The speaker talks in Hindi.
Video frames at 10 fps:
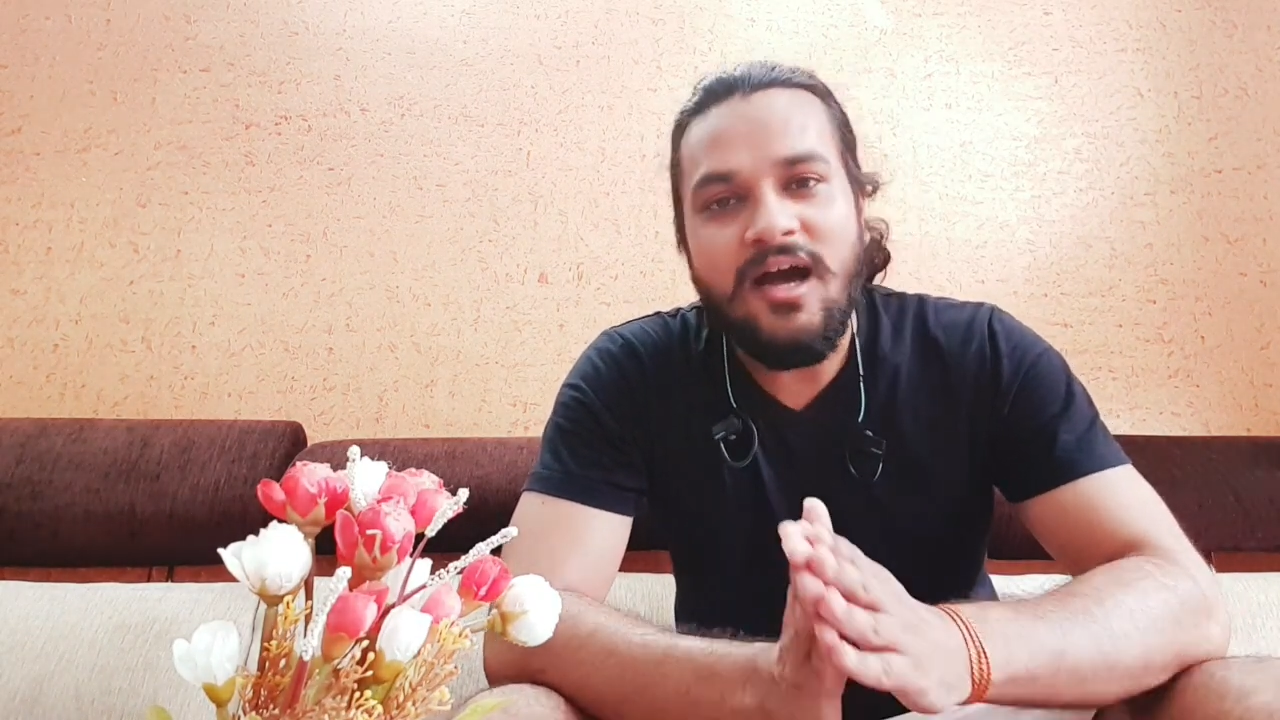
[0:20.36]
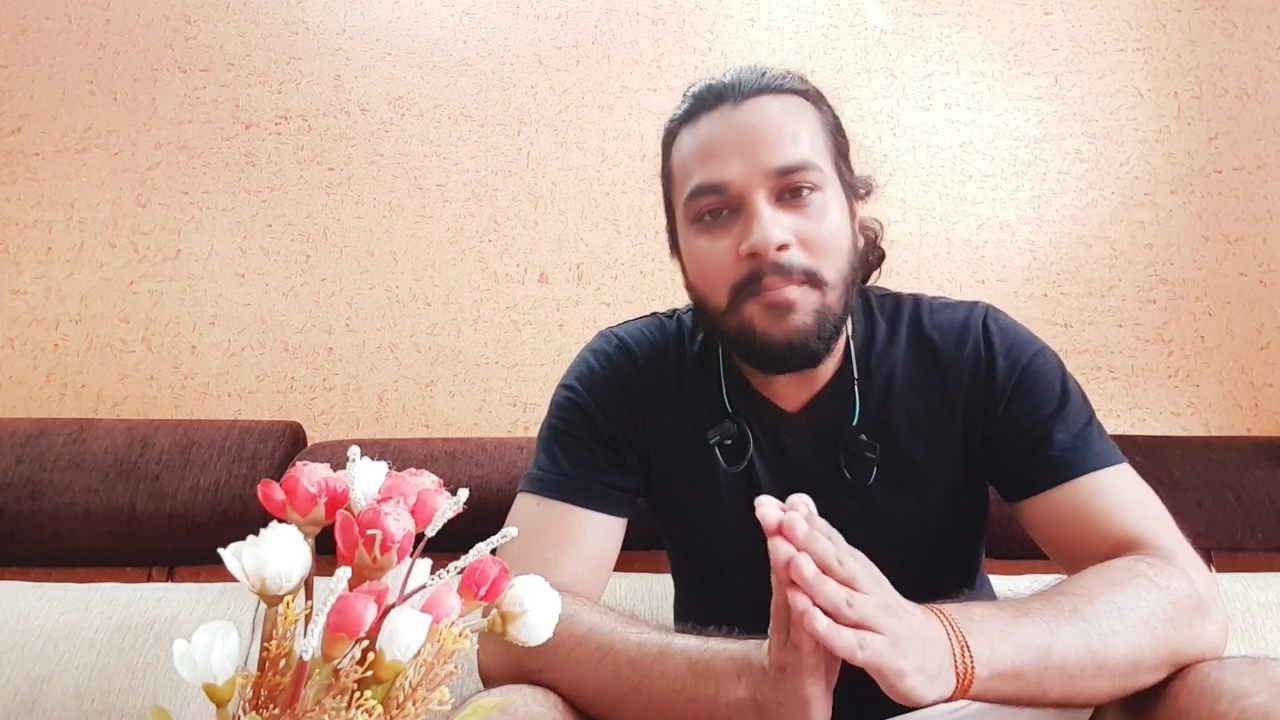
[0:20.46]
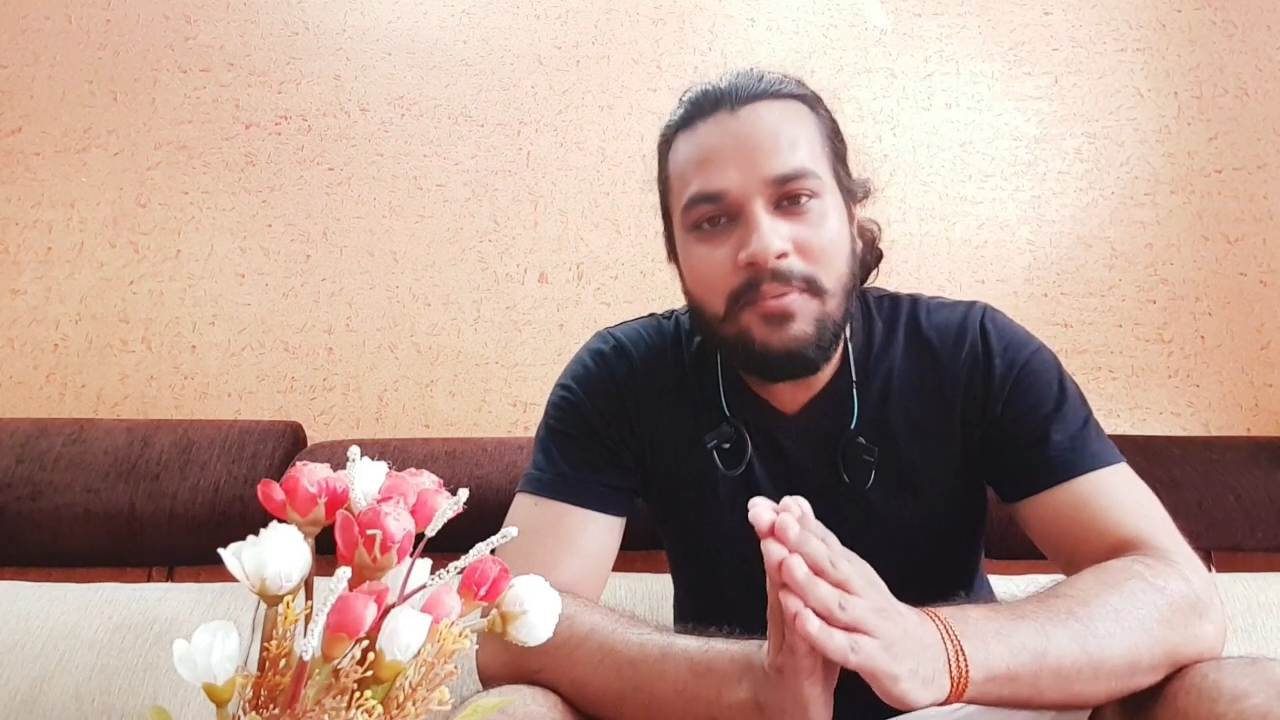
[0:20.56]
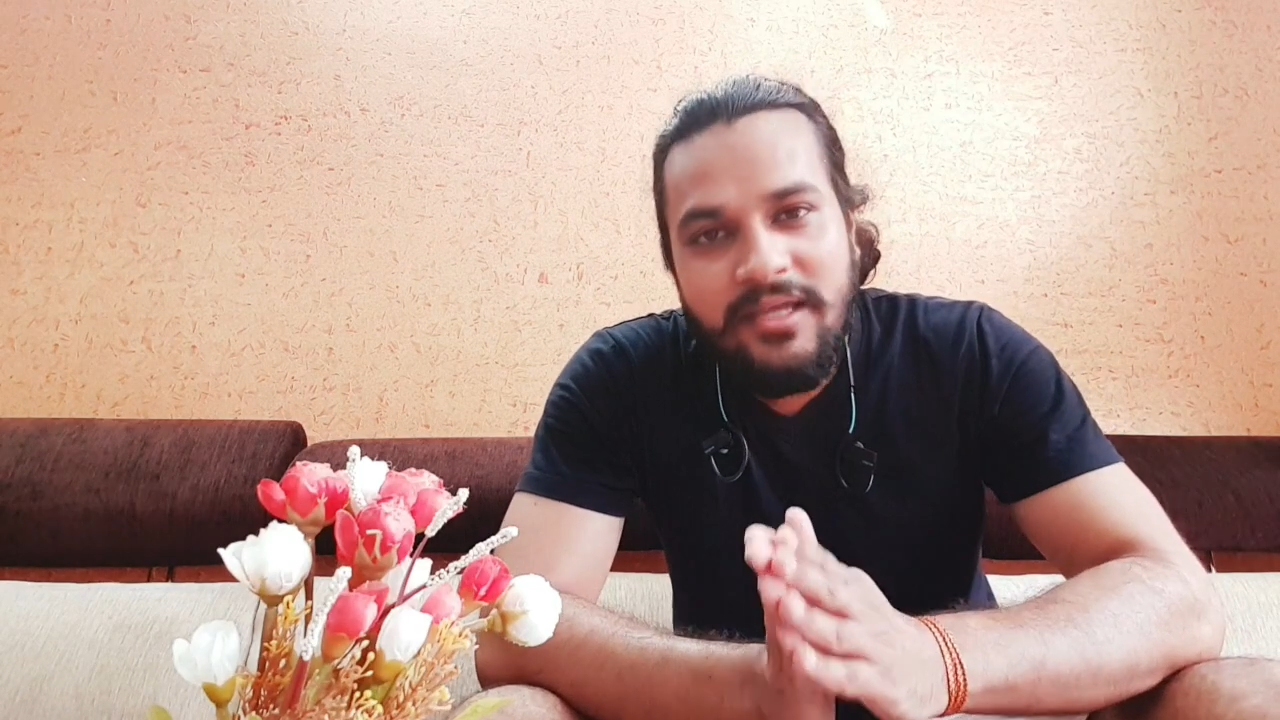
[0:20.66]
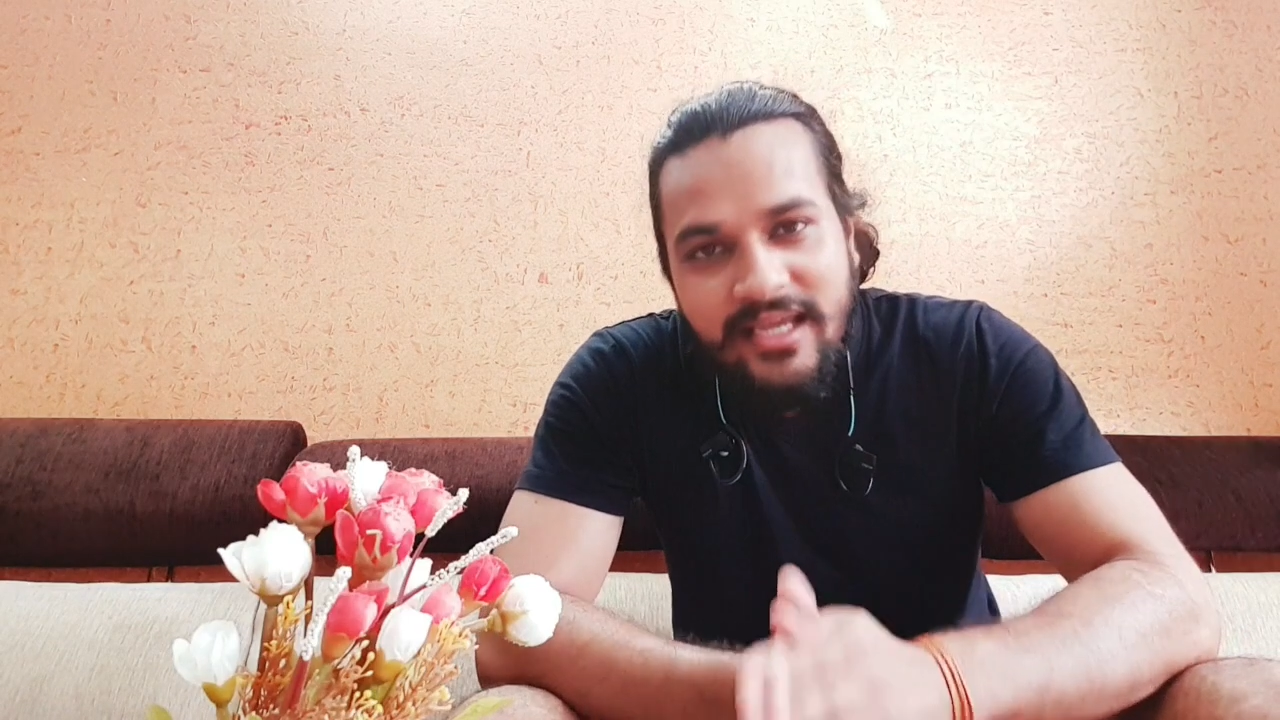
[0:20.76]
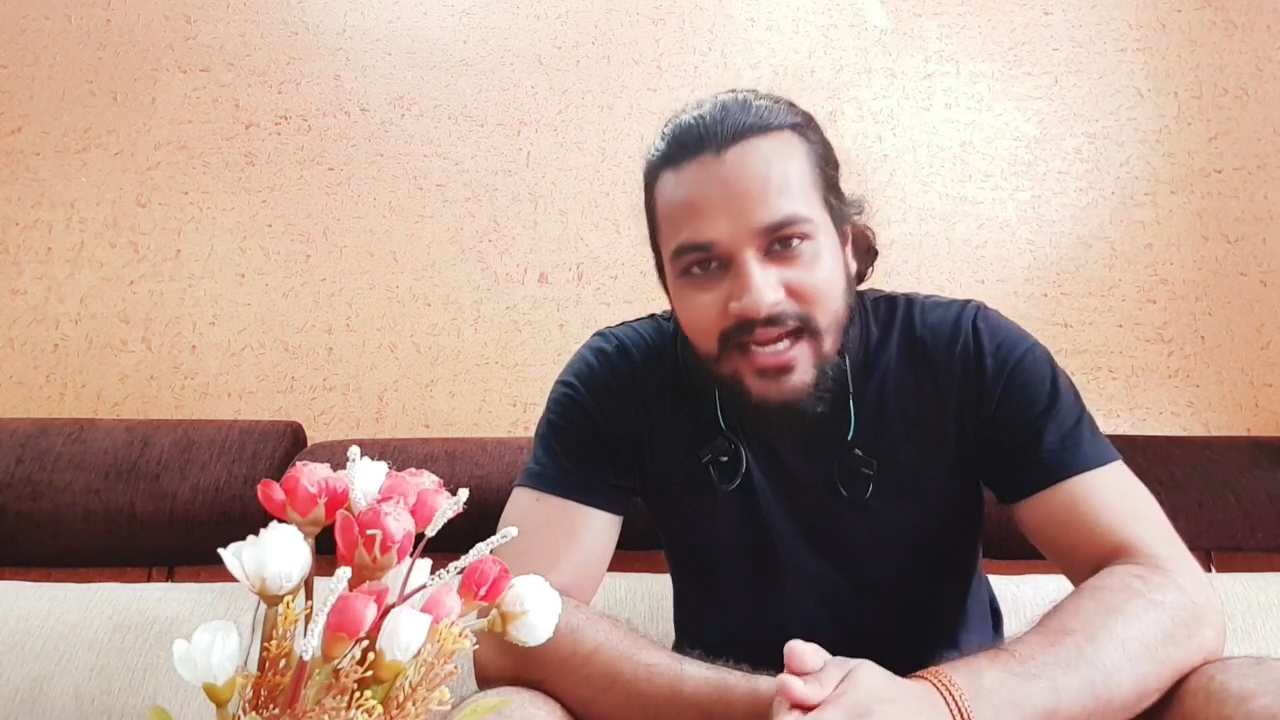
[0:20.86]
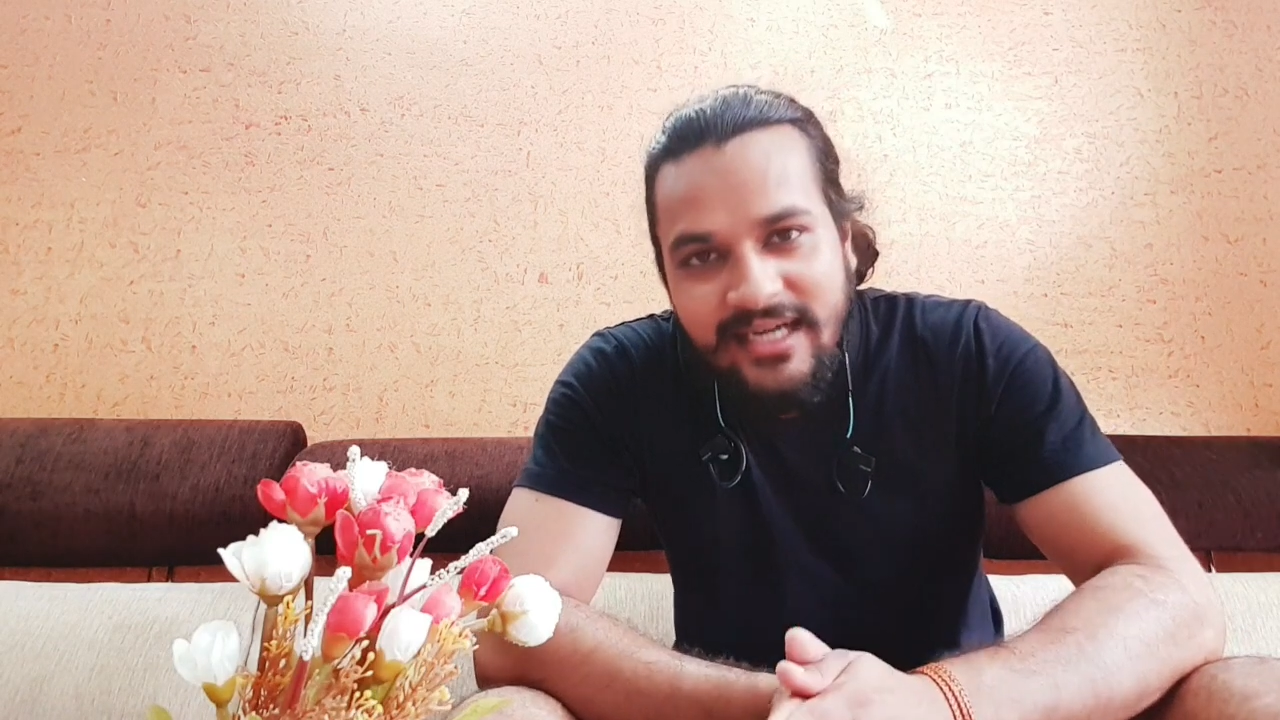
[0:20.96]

आपकी